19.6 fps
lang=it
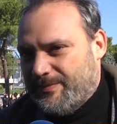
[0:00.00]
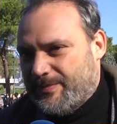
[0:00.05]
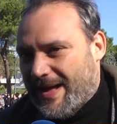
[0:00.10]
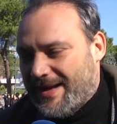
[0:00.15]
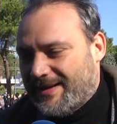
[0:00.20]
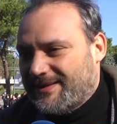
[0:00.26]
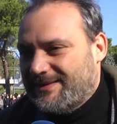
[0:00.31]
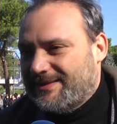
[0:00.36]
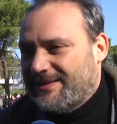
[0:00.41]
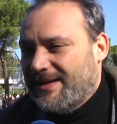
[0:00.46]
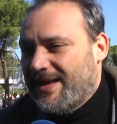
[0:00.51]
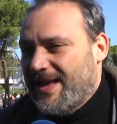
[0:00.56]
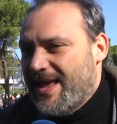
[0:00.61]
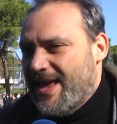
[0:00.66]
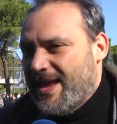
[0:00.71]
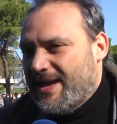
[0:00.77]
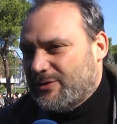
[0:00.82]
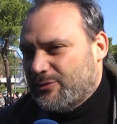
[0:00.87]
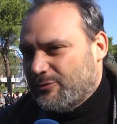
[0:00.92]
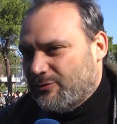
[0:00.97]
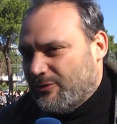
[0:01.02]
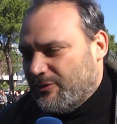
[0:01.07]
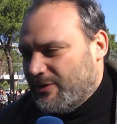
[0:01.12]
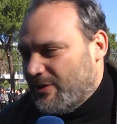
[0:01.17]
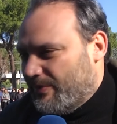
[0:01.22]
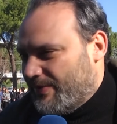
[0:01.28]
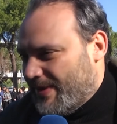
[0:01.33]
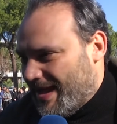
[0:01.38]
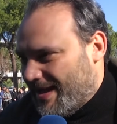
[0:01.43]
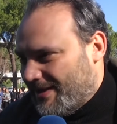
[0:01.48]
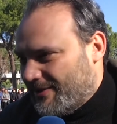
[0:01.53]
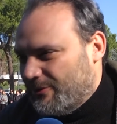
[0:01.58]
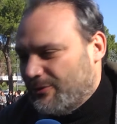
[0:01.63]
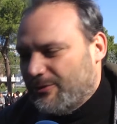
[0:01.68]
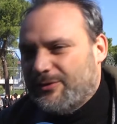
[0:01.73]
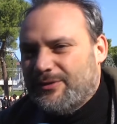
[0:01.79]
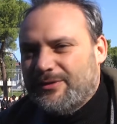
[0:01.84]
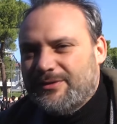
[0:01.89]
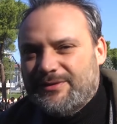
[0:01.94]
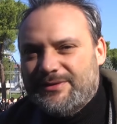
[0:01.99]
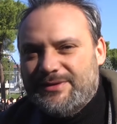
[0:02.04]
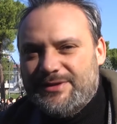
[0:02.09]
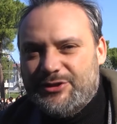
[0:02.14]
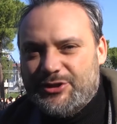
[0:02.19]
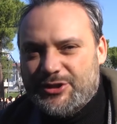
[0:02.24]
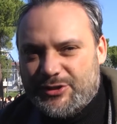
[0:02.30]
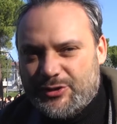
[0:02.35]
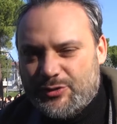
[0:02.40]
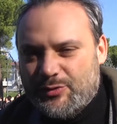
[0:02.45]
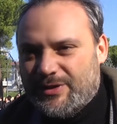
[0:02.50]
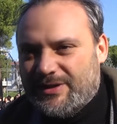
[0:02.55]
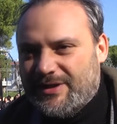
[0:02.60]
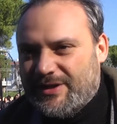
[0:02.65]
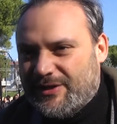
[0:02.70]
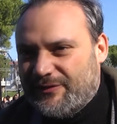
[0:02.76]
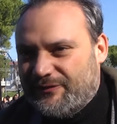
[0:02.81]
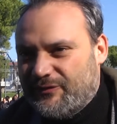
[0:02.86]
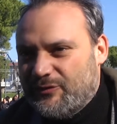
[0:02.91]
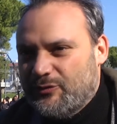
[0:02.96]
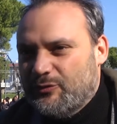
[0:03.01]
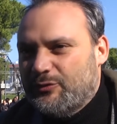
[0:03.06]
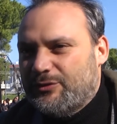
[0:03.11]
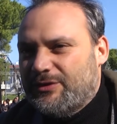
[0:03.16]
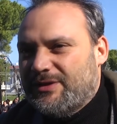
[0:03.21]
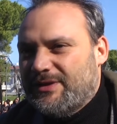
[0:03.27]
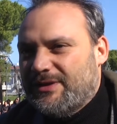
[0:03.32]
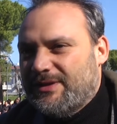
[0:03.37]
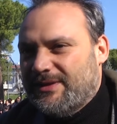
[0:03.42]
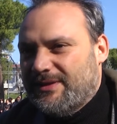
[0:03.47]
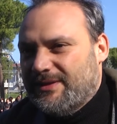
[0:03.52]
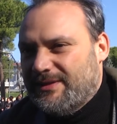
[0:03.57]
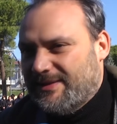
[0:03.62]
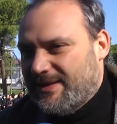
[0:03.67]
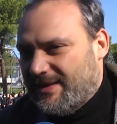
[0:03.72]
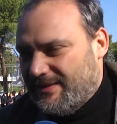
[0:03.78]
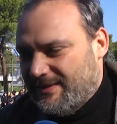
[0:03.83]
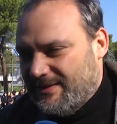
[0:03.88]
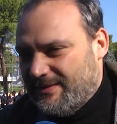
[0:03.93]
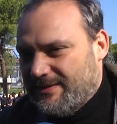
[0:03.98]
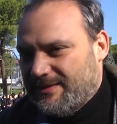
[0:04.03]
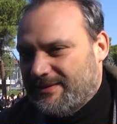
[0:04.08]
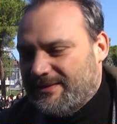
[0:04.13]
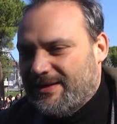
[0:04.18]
parte e sono il piano eh, di gestione dei rifiuti del,